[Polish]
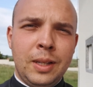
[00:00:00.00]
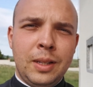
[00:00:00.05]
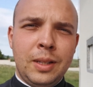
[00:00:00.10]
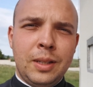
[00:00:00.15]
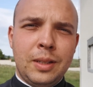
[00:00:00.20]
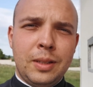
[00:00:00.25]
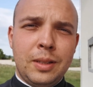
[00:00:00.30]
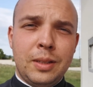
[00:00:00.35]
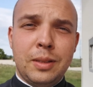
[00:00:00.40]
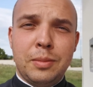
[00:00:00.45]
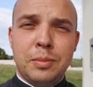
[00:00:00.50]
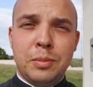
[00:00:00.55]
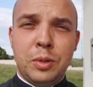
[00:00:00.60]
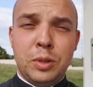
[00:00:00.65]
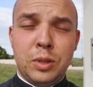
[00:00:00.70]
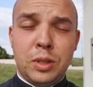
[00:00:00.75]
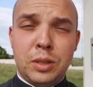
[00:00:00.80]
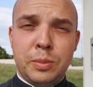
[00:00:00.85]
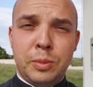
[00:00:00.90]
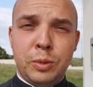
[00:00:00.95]
y,
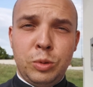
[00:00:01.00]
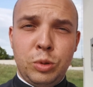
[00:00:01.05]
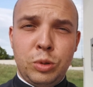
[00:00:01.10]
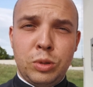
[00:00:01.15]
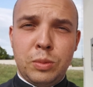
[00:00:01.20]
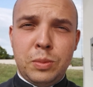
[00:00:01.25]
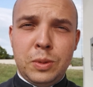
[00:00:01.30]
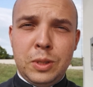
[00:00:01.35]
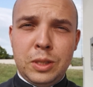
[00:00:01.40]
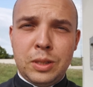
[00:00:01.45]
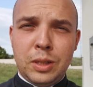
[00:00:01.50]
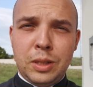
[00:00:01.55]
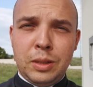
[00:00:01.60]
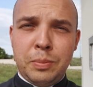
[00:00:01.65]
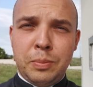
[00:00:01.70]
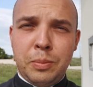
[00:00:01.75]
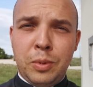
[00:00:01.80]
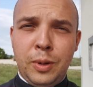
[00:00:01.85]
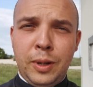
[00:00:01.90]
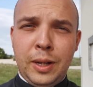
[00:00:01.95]
może żeby był dużo bliżej
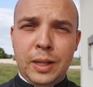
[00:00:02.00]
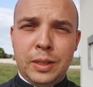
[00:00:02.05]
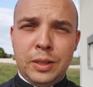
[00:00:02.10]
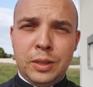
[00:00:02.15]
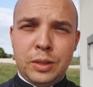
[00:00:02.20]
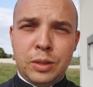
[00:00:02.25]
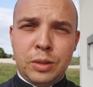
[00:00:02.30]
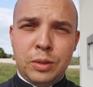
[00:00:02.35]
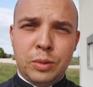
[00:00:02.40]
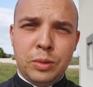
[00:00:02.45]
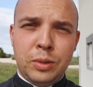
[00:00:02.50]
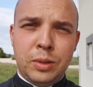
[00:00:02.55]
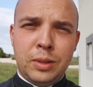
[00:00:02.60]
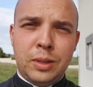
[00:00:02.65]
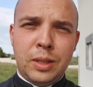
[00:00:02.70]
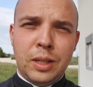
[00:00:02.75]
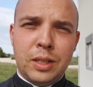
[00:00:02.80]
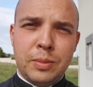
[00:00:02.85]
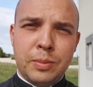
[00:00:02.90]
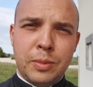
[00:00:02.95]
Boga niż lud,
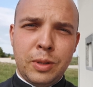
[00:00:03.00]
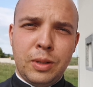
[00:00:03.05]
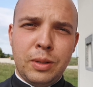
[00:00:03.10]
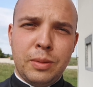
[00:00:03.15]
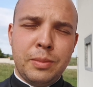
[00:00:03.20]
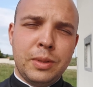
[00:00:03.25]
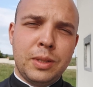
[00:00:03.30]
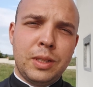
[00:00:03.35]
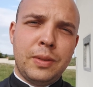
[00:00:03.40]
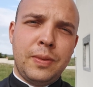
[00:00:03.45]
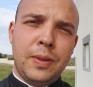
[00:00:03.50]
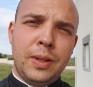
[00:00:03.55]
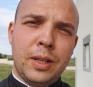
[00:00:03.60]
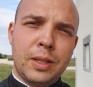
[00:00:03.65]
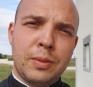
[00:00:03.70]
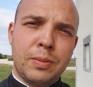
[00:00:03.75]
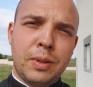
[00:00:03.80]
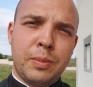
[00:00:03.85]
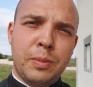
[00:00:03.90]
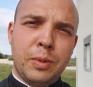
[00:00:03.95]
też mogą mieć chwile
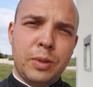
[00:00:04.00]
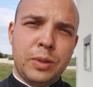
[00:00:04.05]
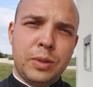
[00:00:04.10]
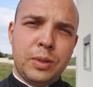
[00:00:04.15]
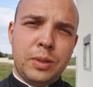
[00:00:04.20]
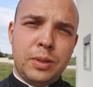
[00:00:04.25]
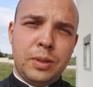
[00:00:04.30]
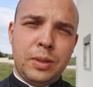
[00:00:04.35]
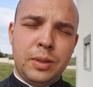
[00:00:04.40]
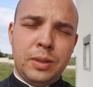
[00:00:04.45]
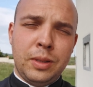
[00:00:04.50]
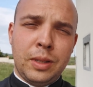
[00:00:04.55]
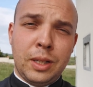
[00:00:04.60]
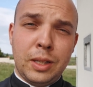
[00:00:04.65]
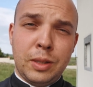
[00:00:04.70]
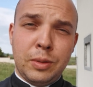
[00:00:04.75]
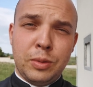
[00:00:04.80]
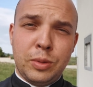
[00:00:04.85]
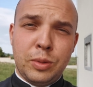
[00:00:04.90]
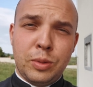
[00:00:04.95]
słabości,
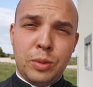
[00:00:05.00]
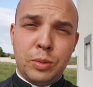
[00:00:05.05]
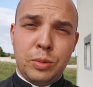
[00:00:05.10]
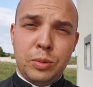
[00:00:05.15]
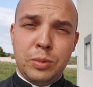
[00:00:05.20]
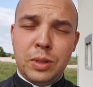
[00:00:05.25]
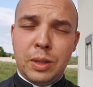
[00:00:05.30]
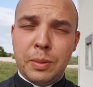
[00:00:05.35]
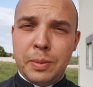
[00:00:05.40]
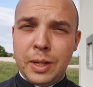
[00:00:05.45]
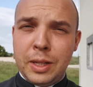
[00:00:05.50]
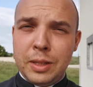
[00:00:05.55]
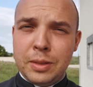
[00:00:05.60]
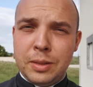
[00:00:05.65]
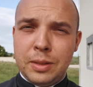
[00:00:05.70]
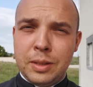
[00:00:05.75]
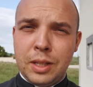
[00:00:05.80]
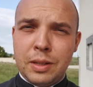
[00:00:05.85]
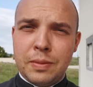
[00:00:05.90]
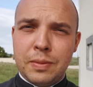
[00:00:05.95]
jakiegoś trudu,
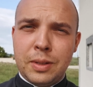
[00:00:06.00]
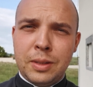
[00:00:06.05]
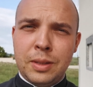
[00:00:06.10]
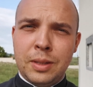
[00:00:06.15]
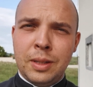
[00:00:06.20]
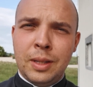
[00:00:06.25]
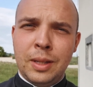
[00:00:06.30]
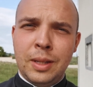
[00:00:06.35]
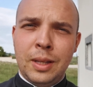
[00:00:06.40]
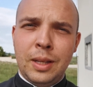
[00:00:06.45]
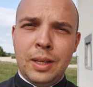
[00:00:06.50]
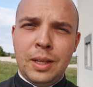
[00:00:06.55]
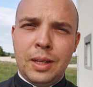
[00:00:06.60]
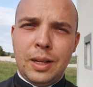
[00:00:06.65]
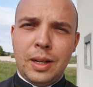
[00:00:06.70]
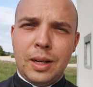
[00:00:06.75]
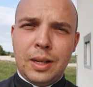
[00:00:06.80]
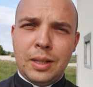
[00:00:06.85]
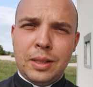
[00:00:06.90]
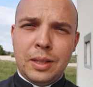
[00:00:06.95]
depresji nawet,
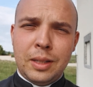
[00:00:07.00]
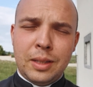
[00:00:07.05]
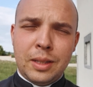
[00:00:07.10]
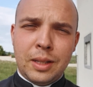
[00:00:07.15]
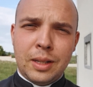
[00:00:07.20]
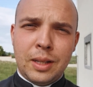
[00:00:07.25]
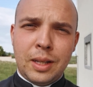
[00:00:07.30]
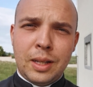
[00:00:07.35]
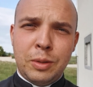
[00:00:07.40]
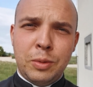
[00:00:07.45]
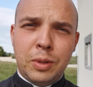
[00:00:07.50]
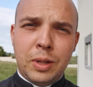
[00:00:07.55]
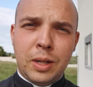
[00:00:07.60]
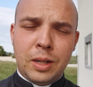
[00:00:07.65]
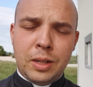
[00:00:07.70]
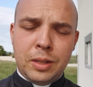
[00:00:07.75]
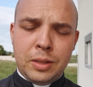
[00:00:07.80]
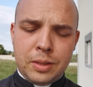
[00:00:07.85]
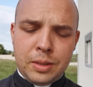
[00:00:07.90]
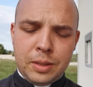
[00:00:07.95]
ale jednak
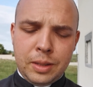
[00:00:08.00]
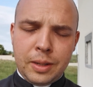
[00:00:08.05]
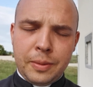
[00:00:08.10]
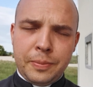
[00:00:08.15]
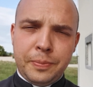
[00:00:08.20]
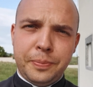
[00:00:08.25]
Eucharystia,